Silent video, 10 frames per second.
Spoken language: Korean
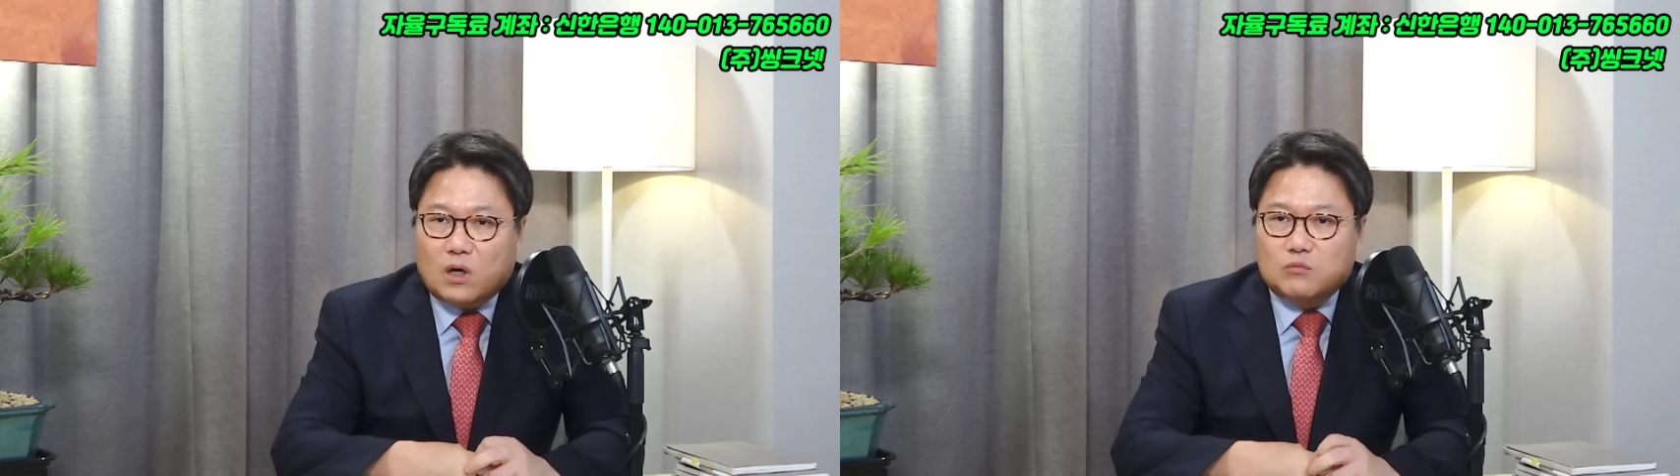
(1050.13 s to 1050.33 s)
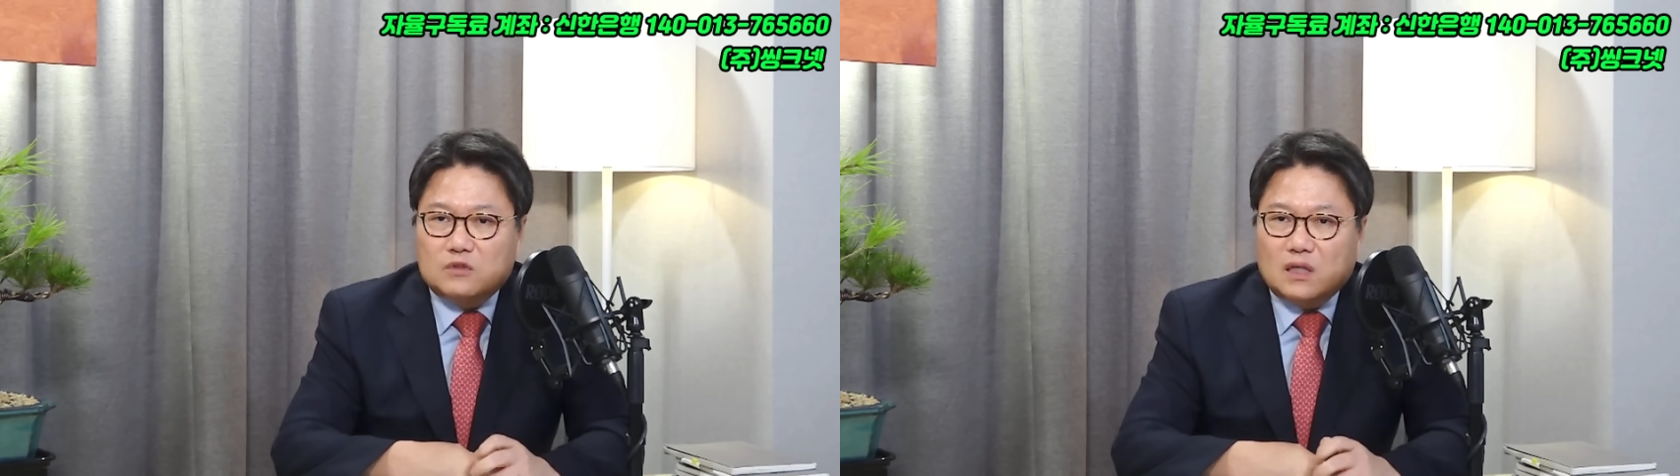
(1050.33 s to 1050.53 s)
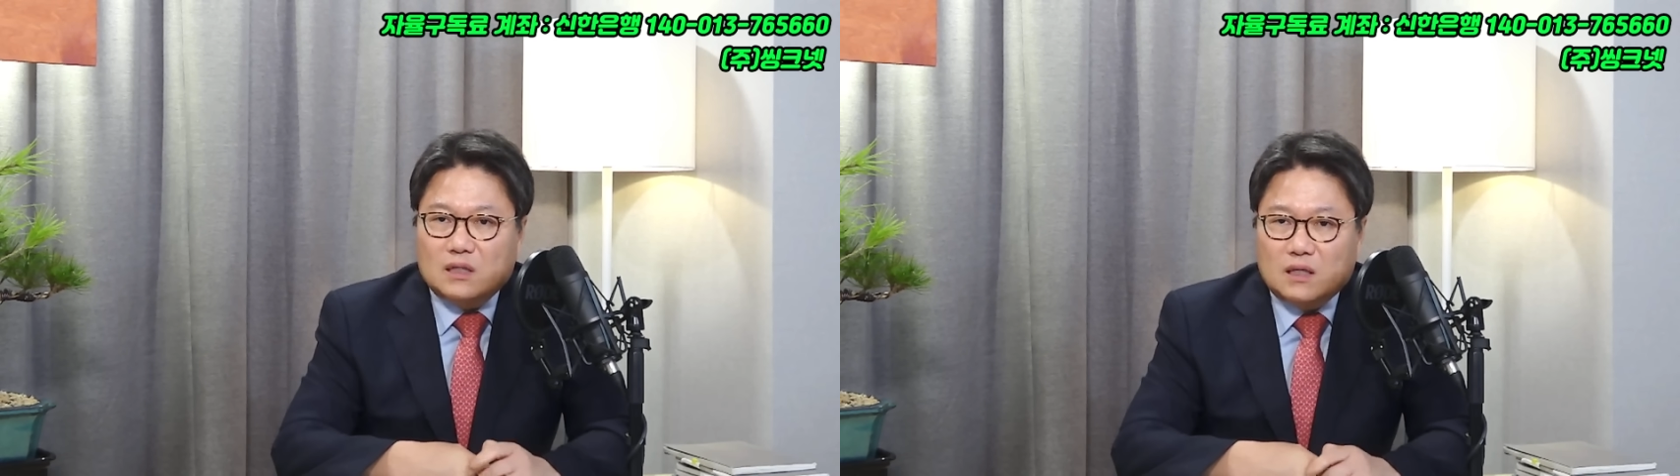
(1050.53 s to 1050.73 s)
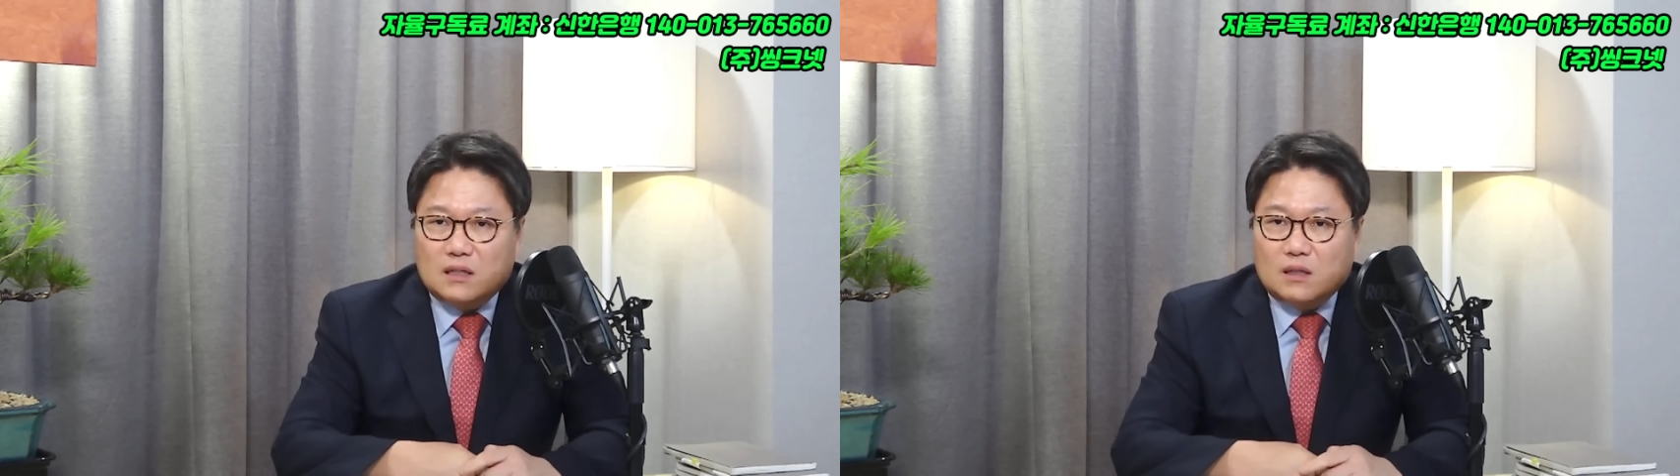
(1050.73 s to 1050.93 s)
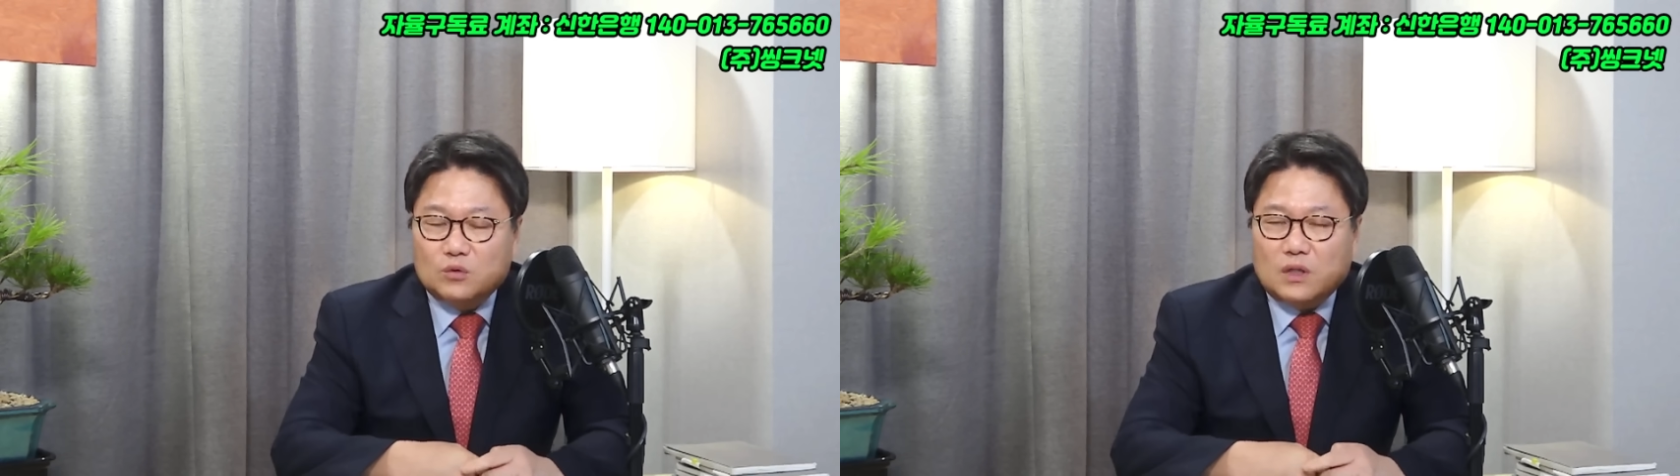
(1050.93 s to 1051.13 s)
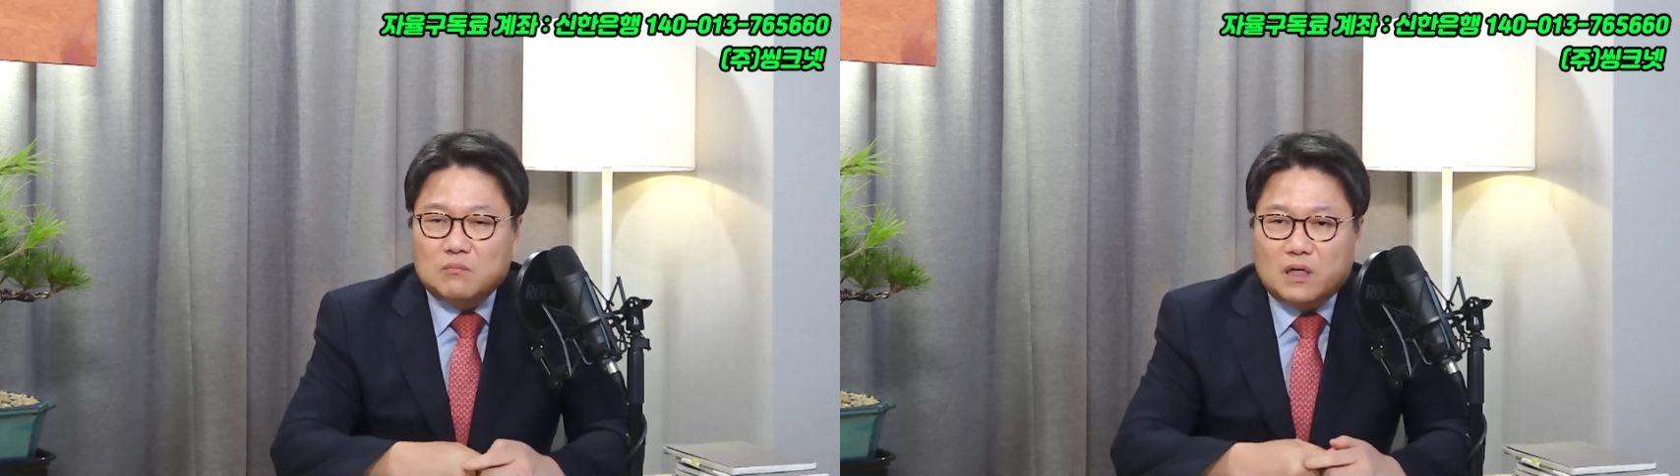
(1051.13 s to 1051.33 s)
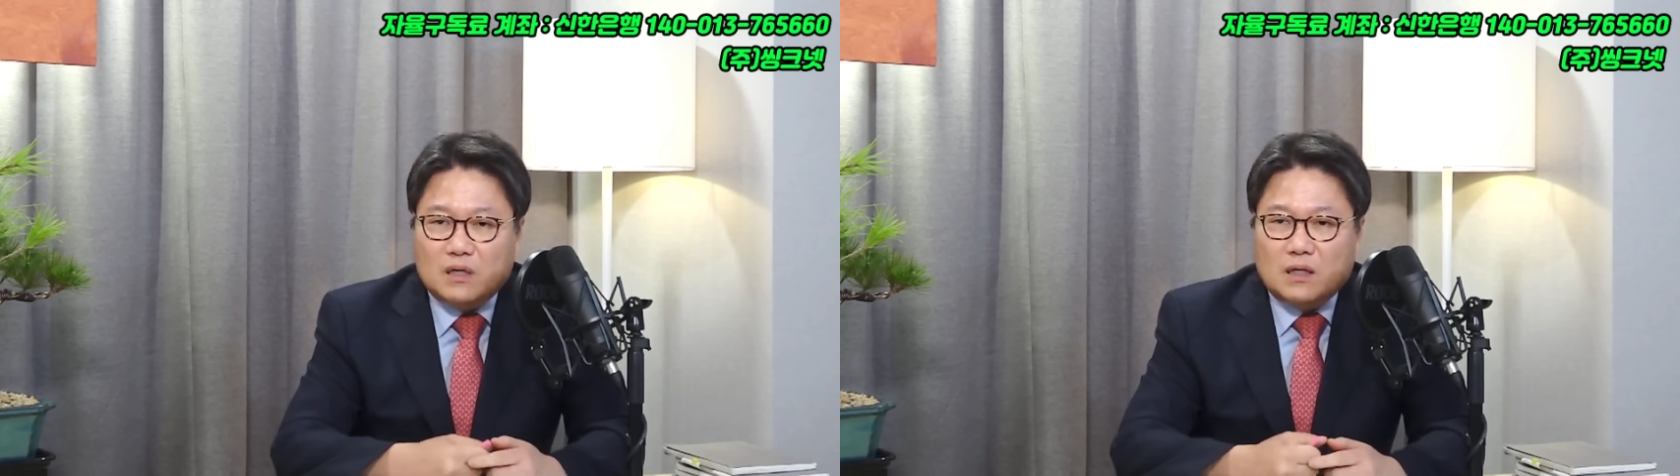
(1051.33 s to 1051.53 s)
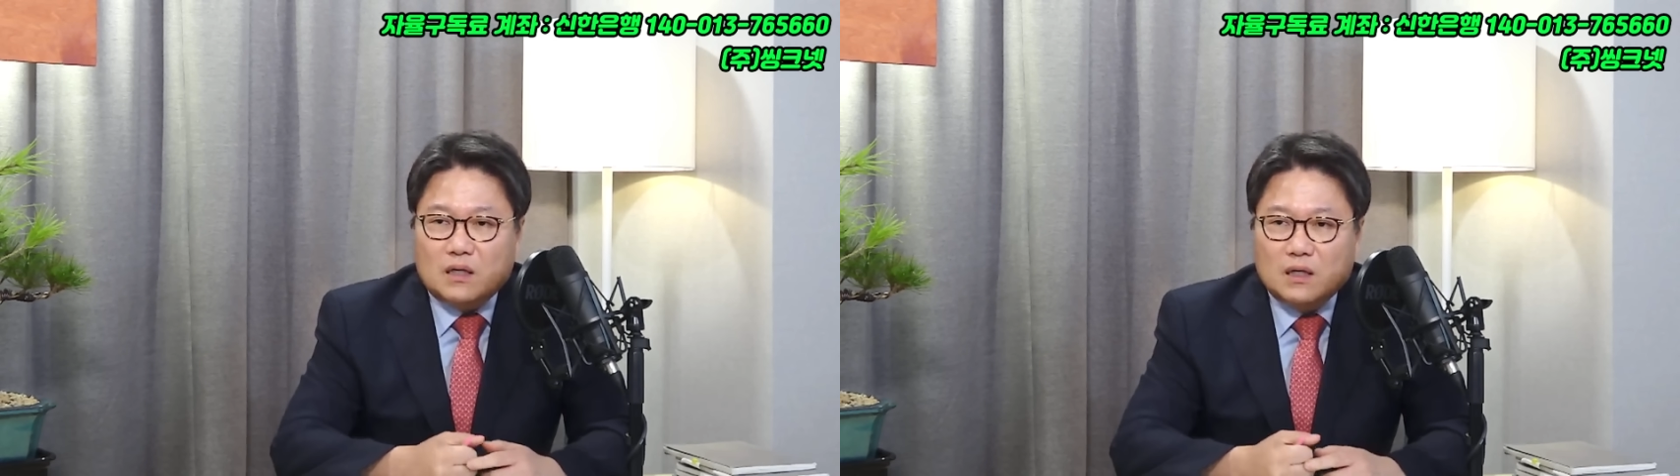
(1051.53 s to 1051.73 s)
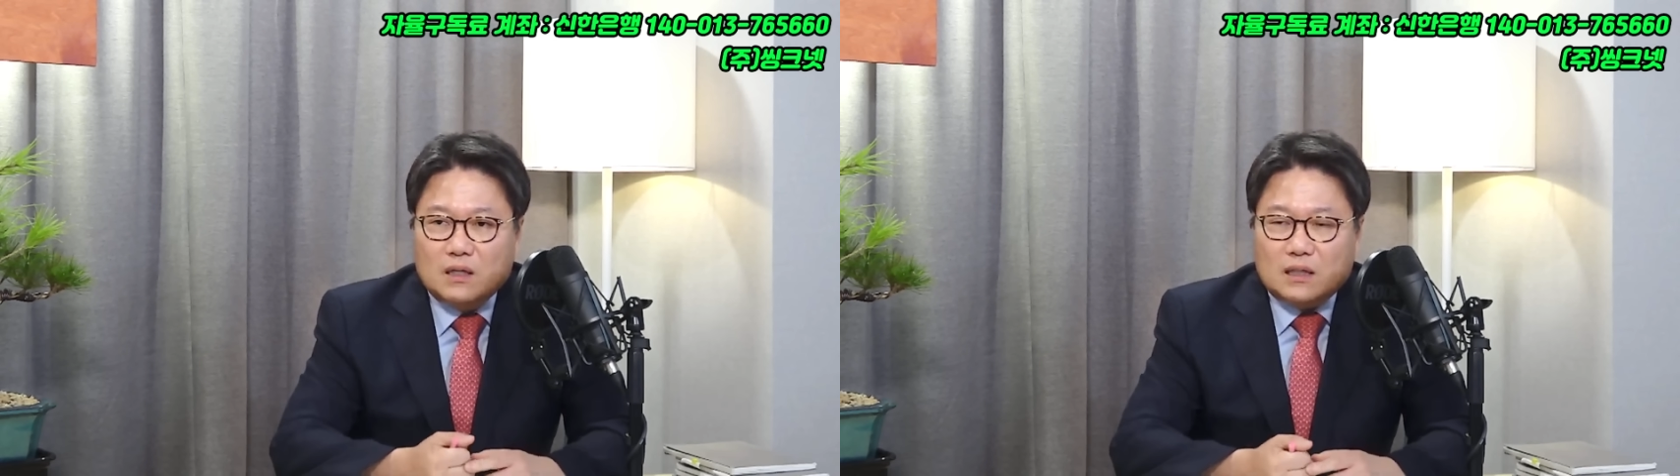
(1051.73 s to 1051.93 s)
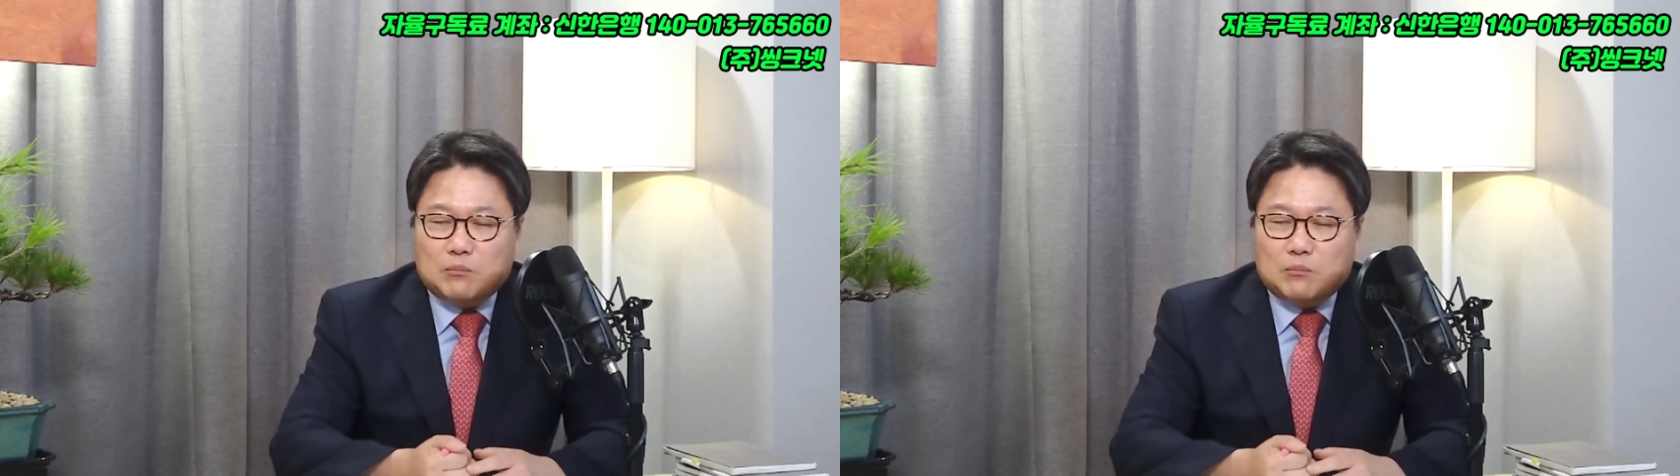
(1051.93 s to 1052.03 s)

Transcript: 화불단행이라고 옛말에 음.